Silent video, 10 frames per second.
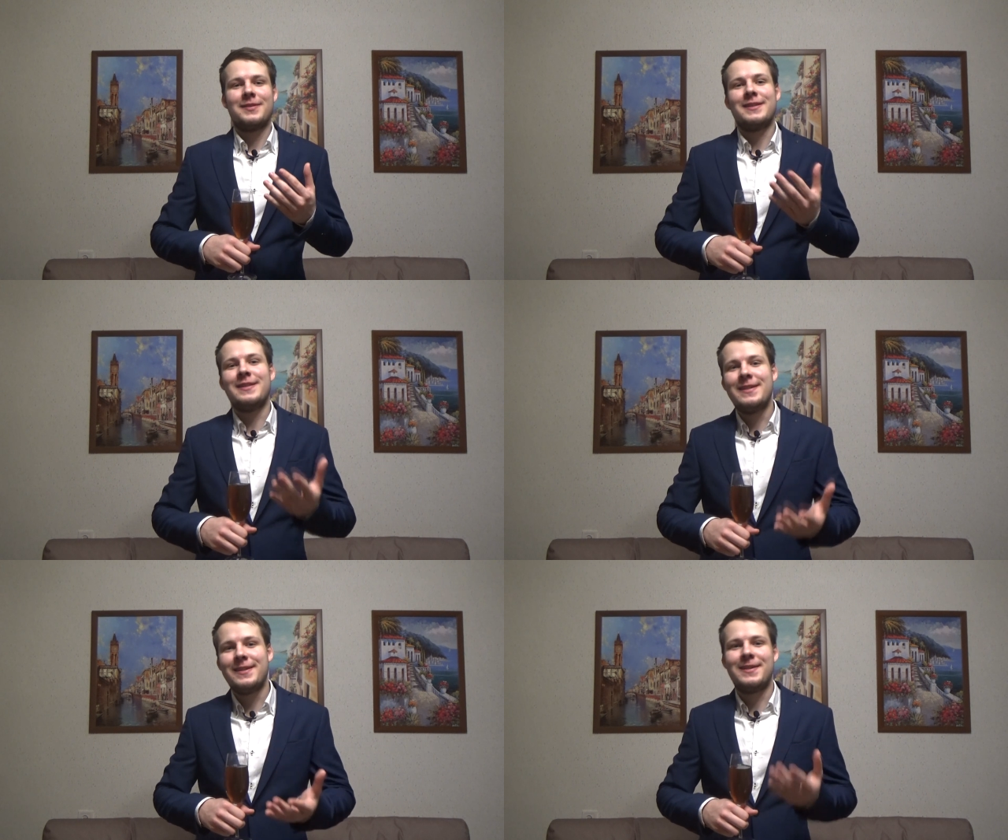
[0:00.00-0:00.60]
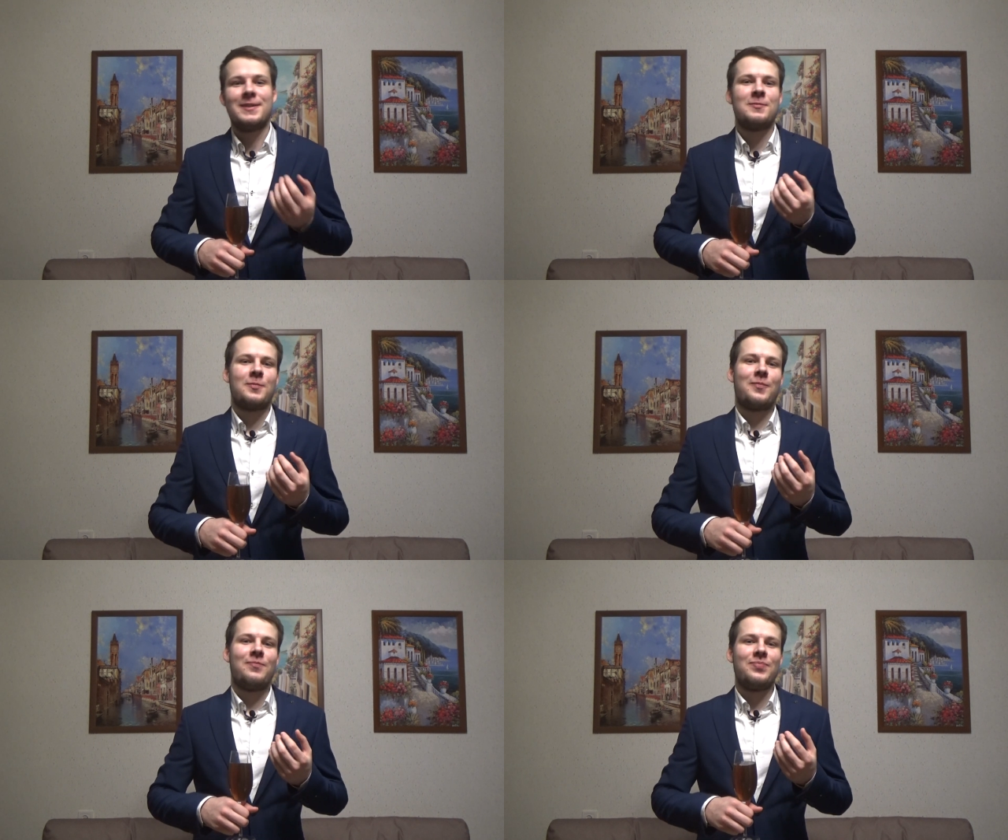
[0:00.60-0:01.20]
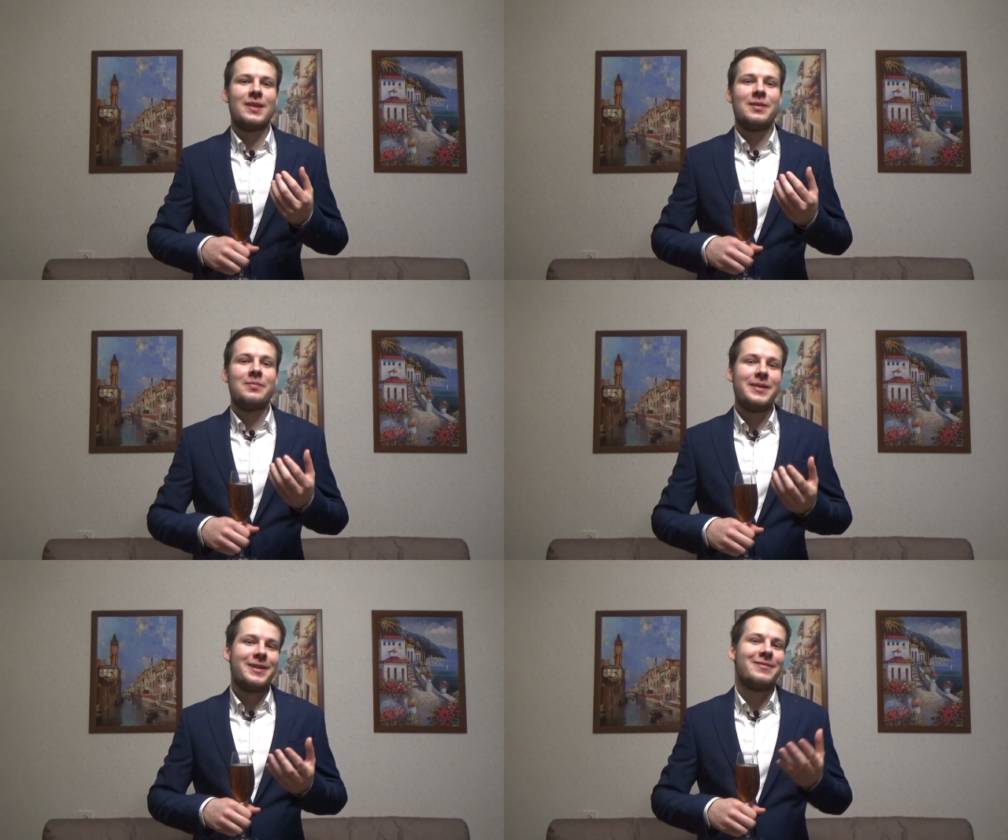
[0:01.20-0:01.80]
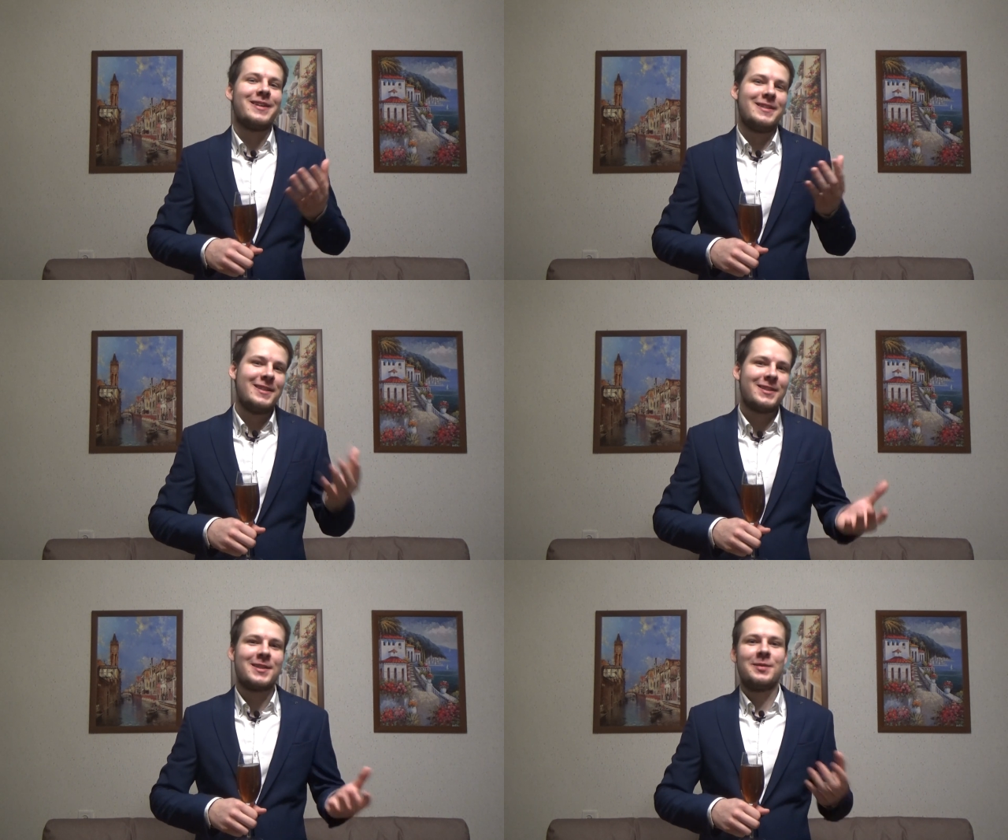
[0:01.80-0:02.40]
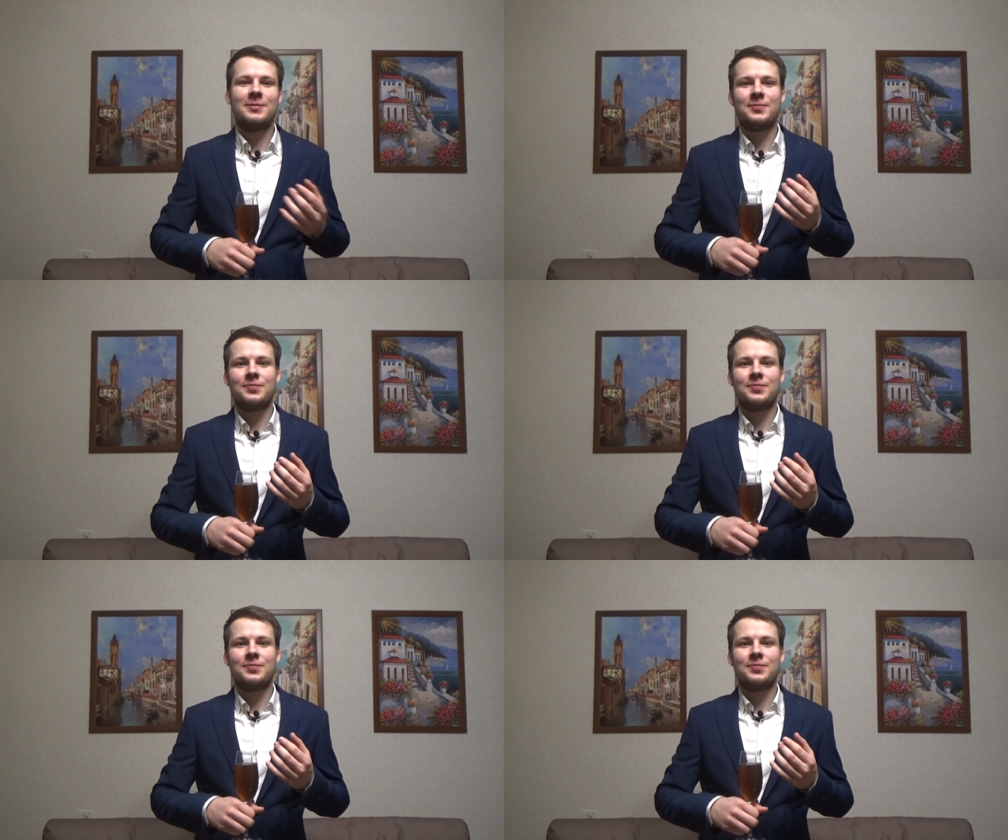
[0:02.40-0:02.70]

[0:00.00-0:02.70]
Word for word: дыньки, пили водички,